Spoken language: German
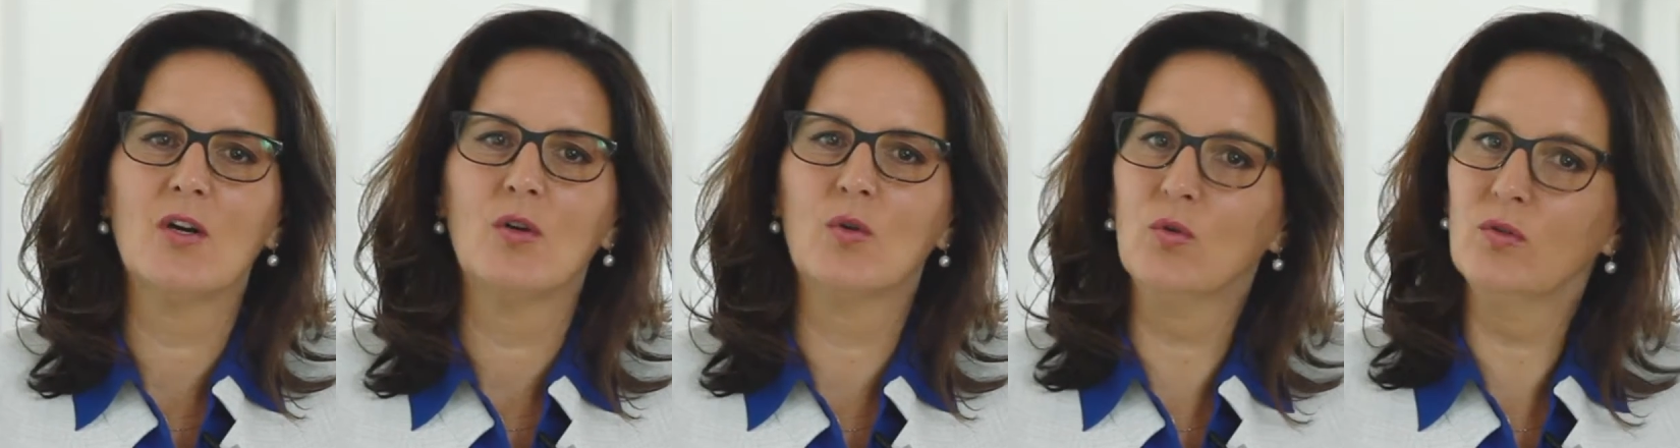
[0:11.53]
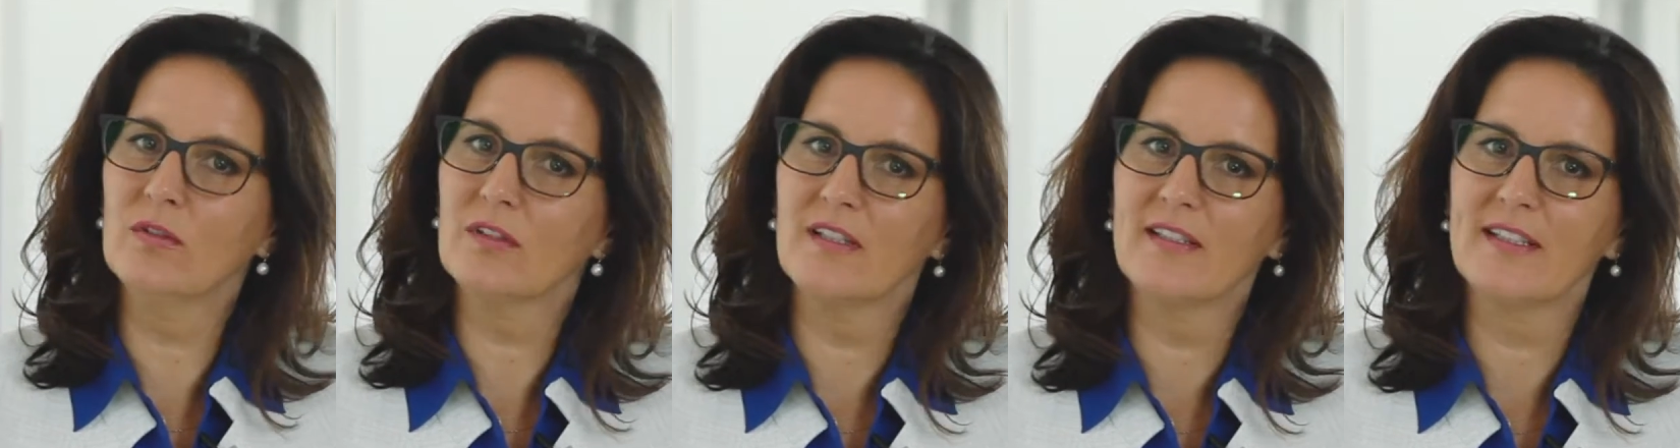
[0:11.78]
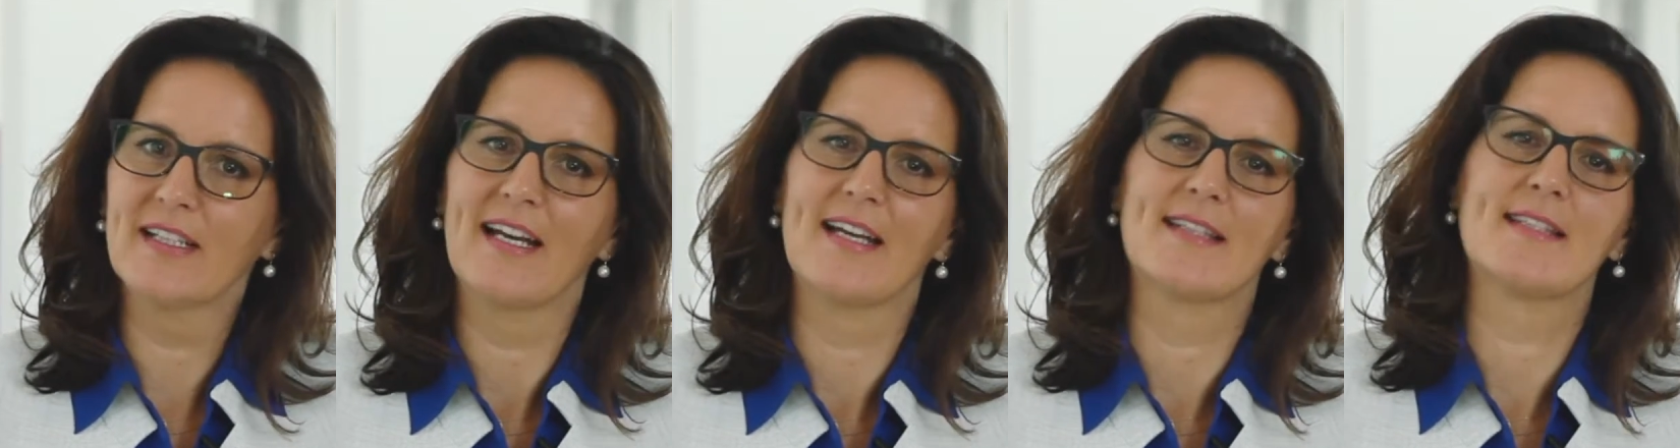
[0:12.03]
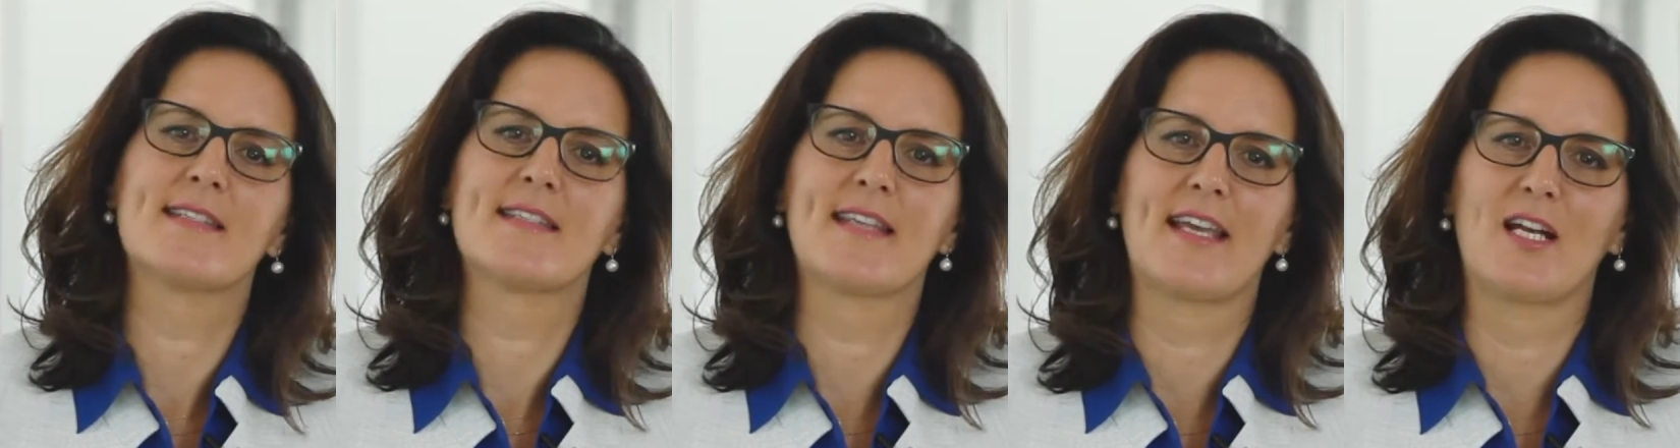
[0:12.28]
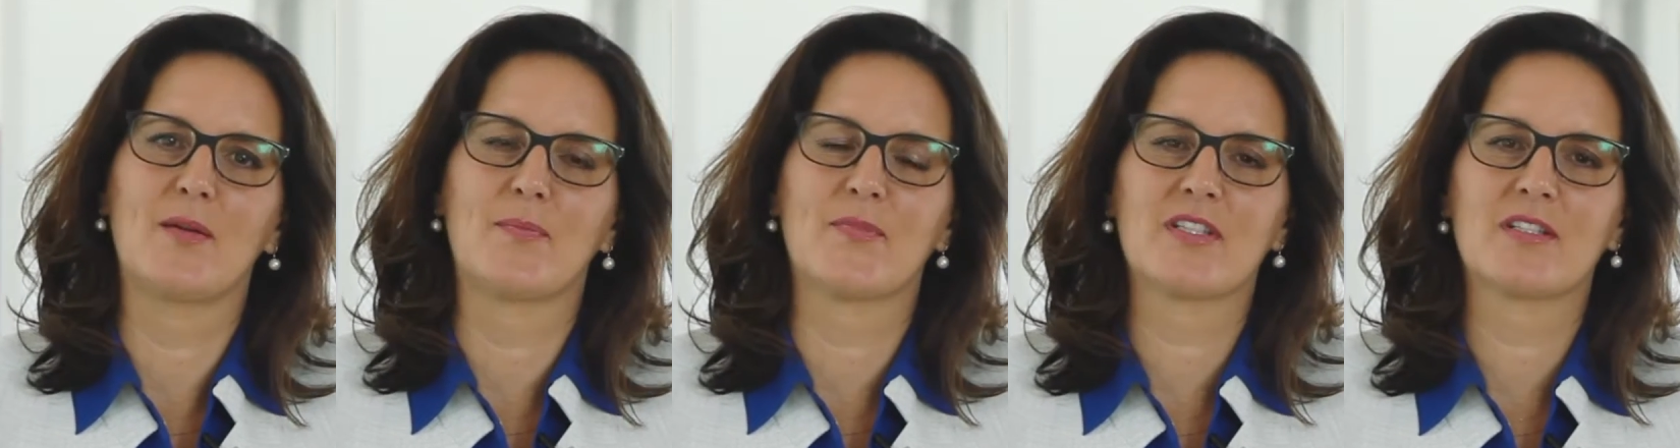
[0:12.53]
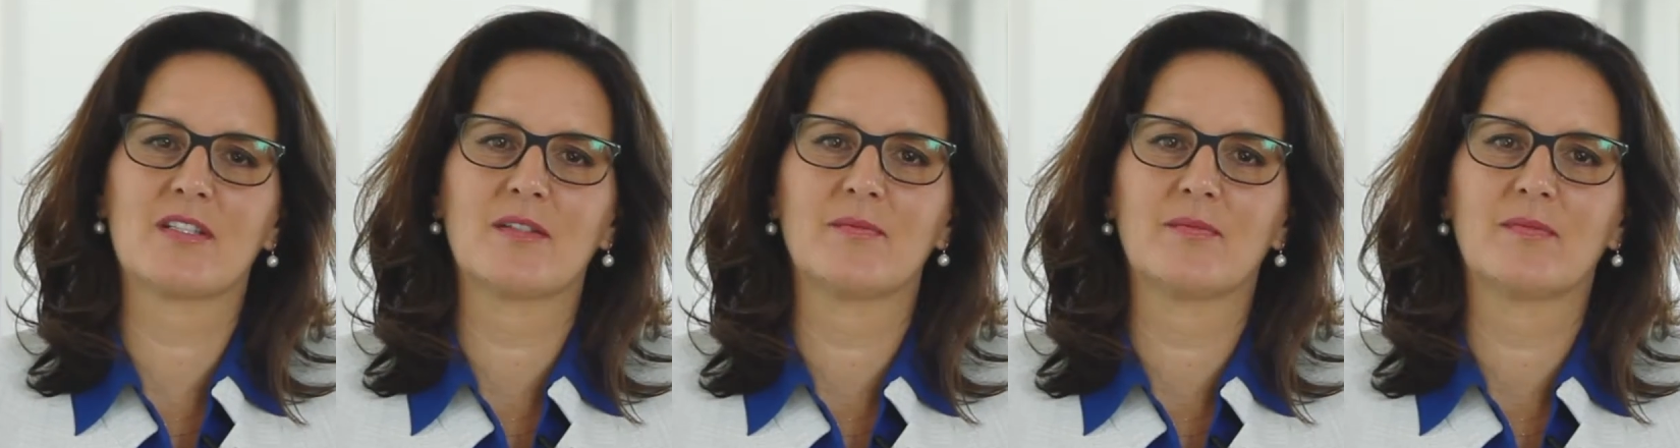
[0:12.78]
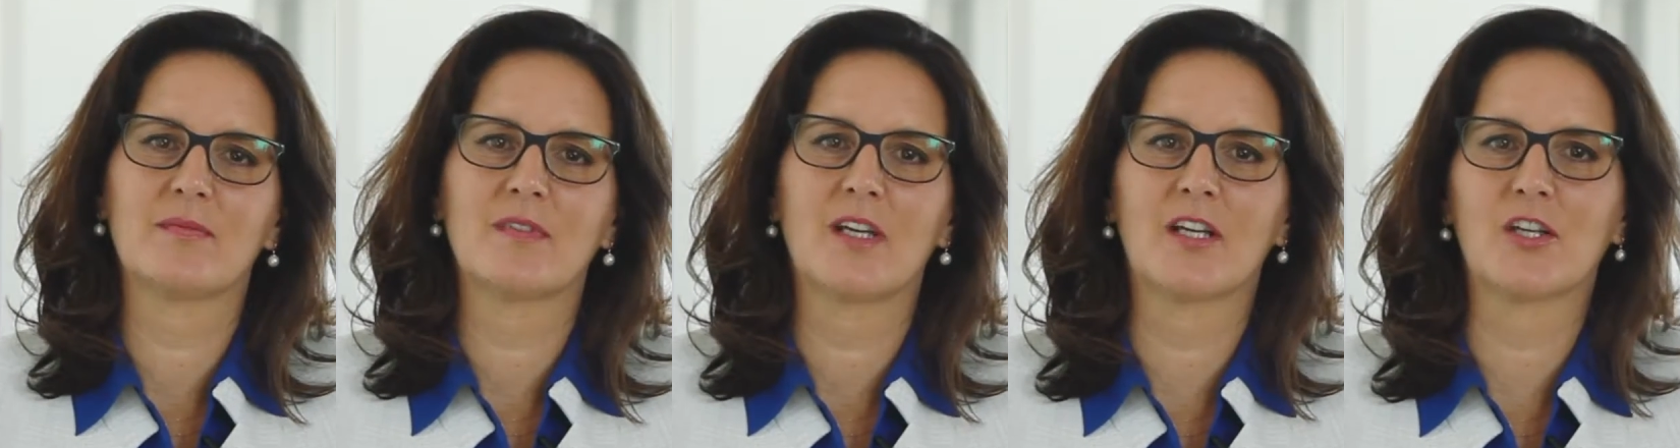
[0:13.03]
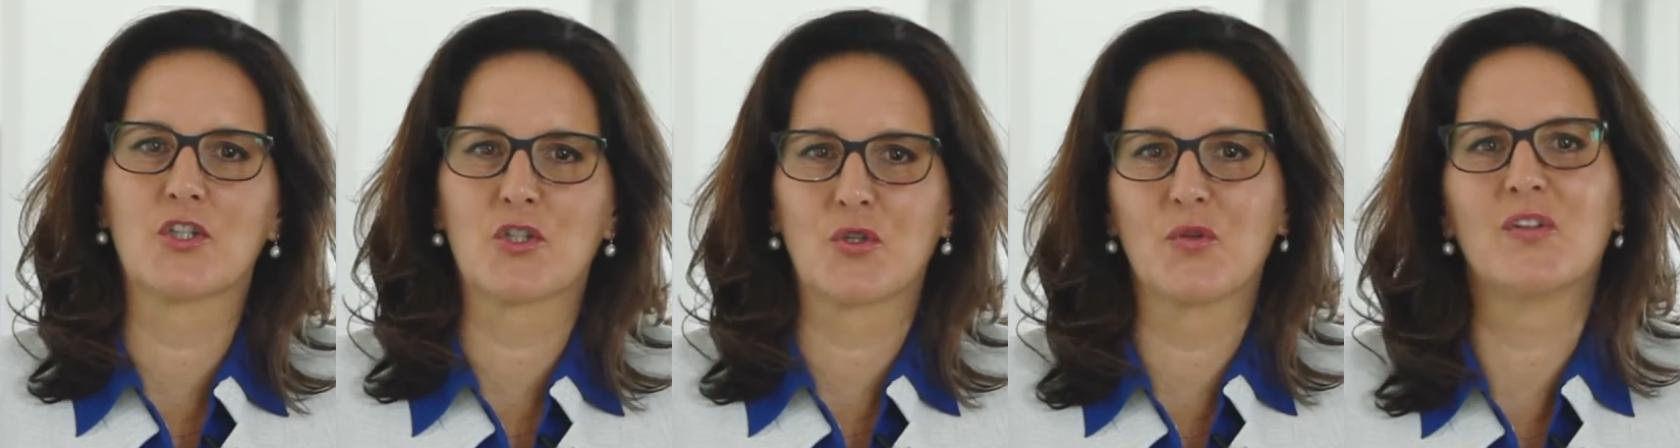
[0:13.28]
und an die Reise selbst.
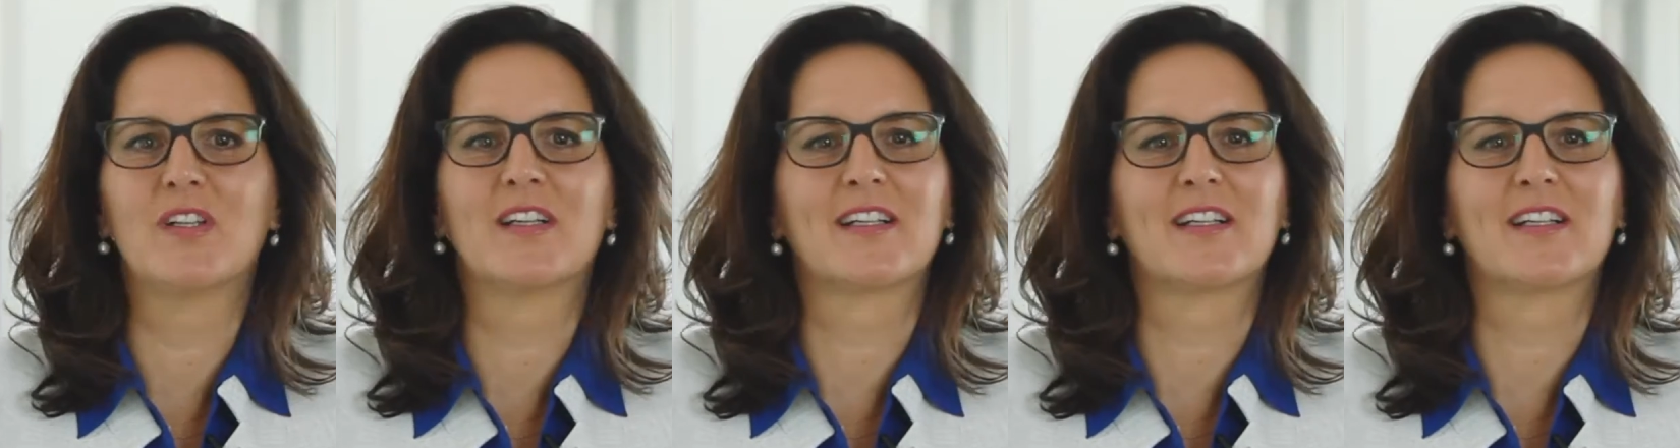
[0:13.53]
Eine schöne